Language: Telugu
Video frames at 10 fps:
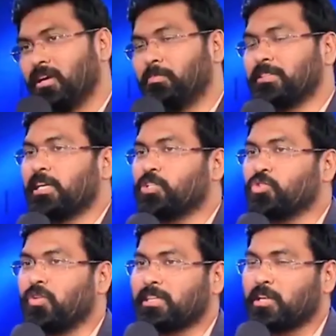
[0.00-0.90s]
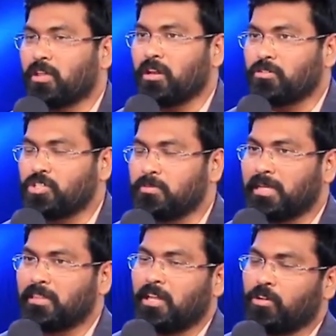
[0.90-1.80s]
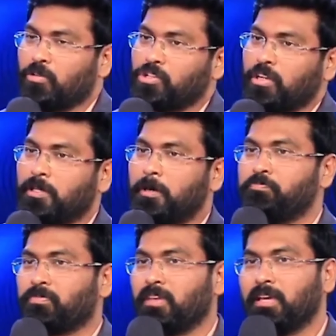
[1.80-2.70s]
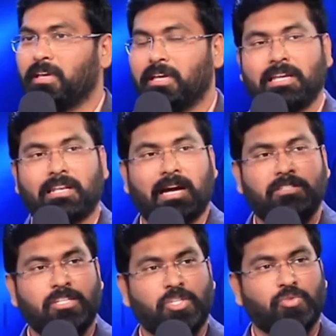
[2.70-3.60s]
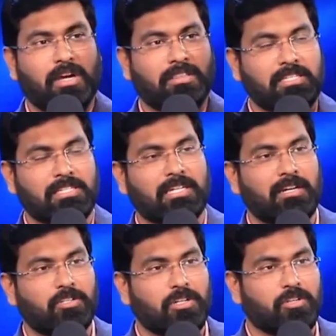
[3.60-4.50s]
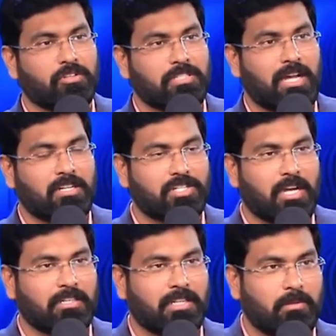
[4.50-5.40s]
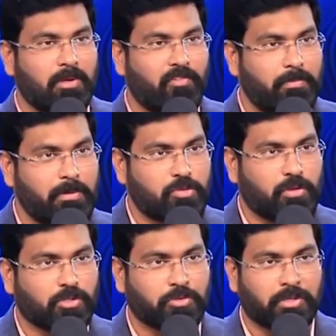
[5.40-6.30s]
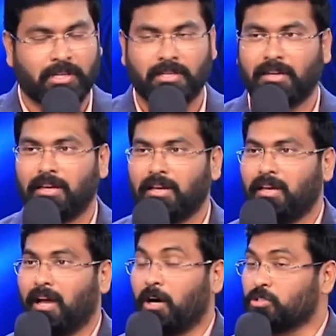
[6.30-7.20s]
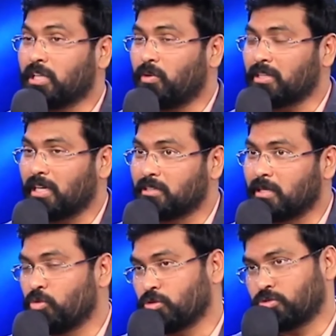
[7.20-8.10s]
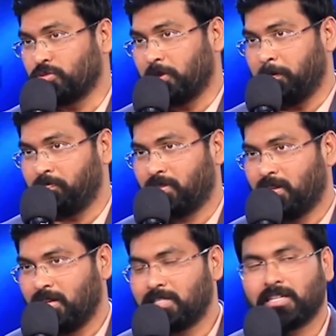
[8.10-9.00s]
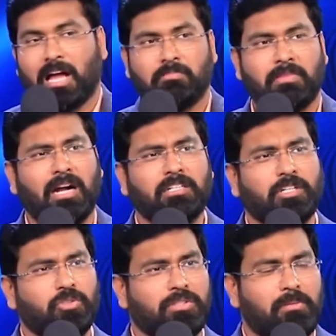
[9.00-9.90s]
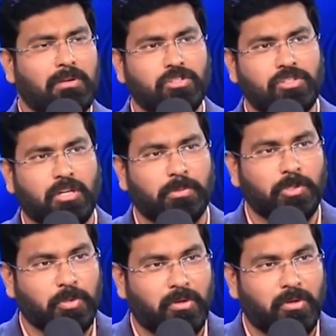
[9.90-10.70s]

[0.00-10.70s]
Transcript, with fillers: మత్స్సు వార్త ఇరవై నాలుగు వచ్చిన పద్నాలుగు వచ్చినలో ఈ రాజ్యస్సు వార్త సకల జనులకు సాక్షాత్కరమే వినిపించబడుతుంది అటు తర్వాత అంతం వస్తుంది నిజంగా ఆ మాటను గమనిస్తున్నప్పుడు